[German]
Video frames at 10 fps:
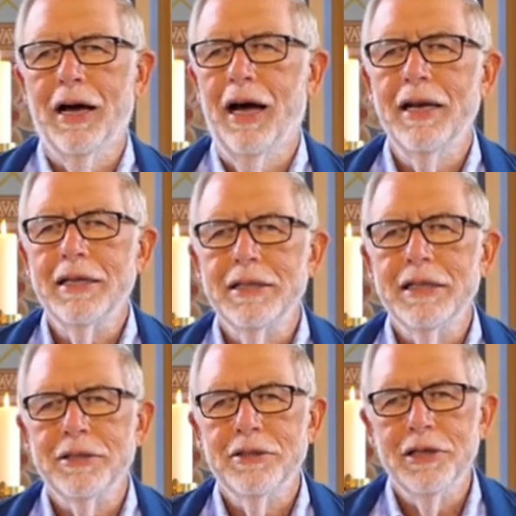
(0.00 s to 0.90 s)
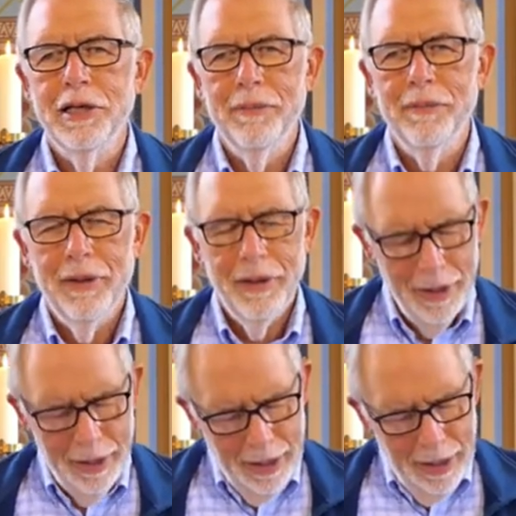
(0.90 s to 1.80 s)
doch alles nicht so schlimm.
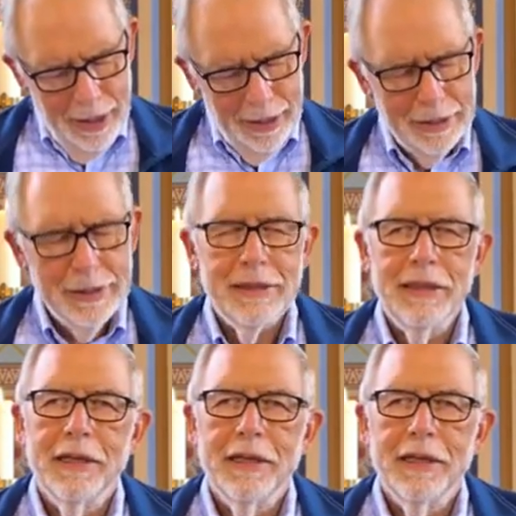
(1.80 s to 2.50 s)
Das ist